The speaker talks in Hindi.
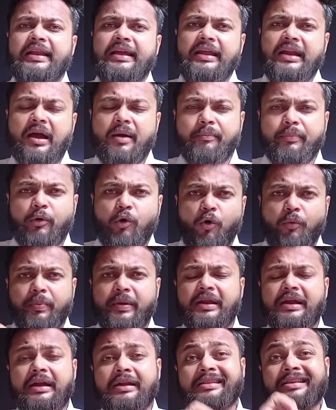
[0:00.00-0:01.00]
टेलीग्राम पे
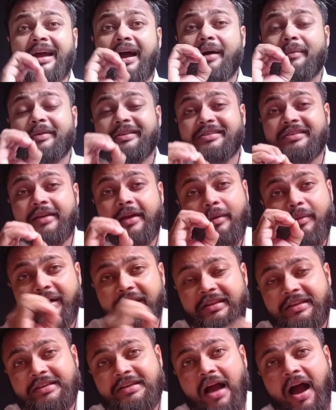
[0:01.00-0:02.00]
ओपन कर दिया अब इसके
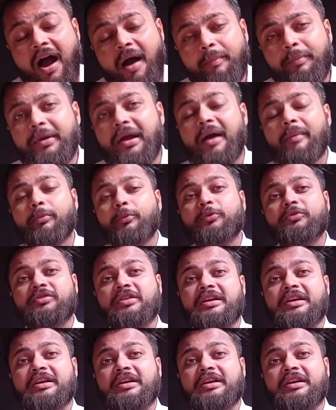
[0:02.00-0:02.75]
बाद यहाँ पे आपको